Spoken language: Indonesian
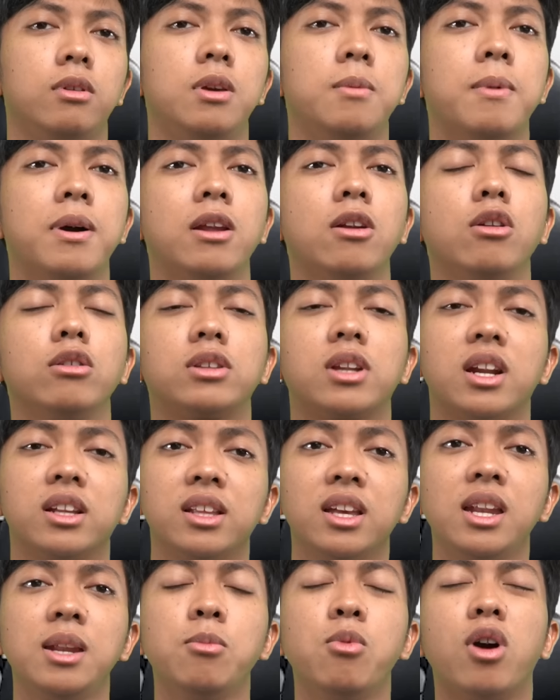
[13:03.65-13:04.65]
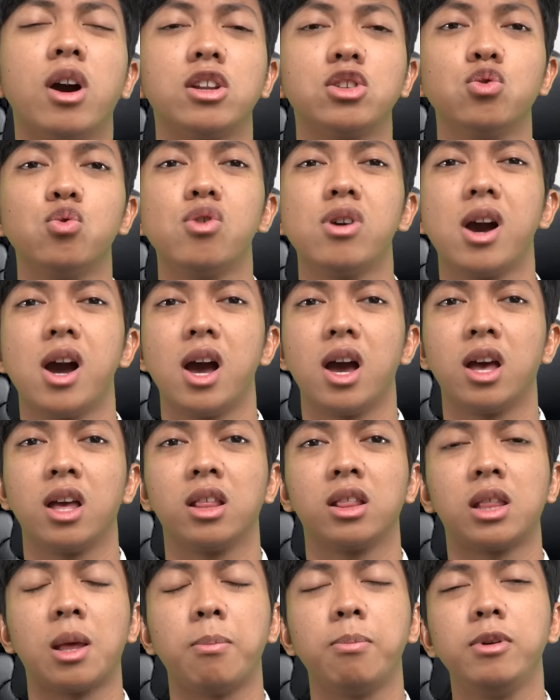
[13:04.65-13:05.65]
gimana kalau ternyata ini bukan suka
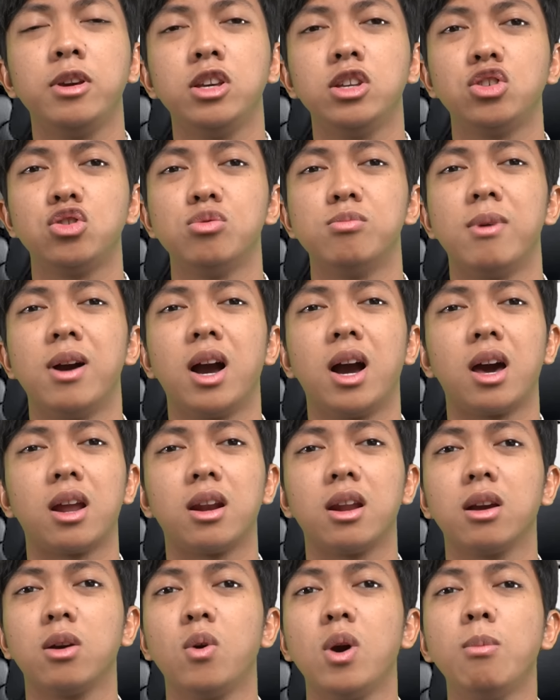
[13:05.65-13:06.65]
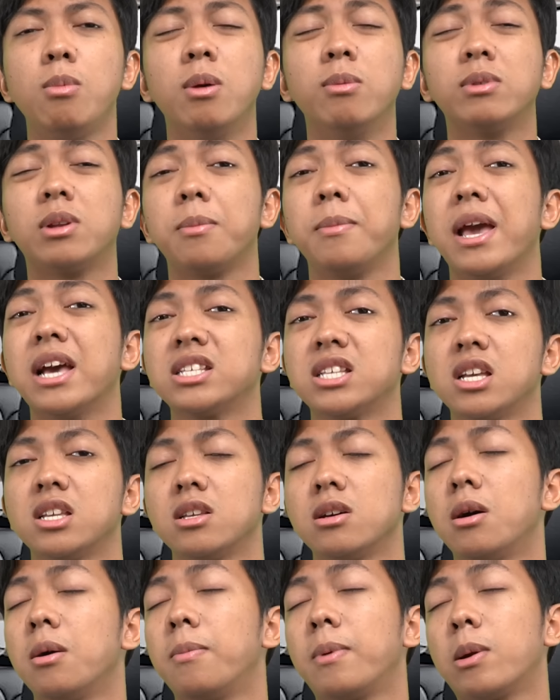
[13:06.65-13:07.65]
tapi cuma karena gue belum terbiasa
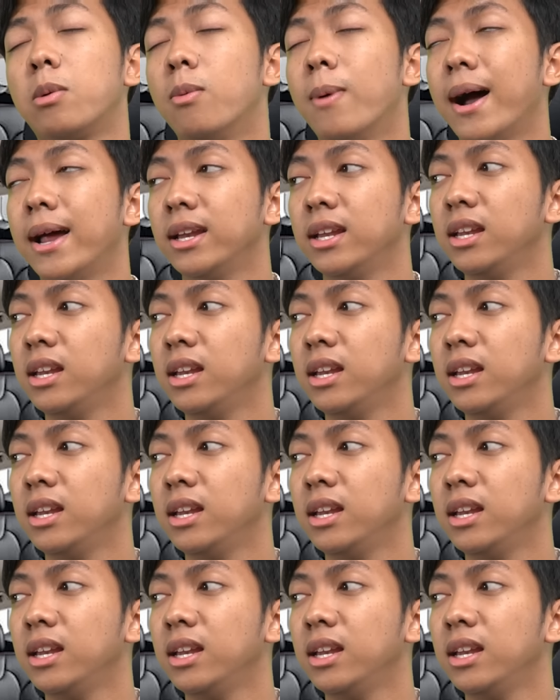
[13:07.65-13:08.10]
sama perubahan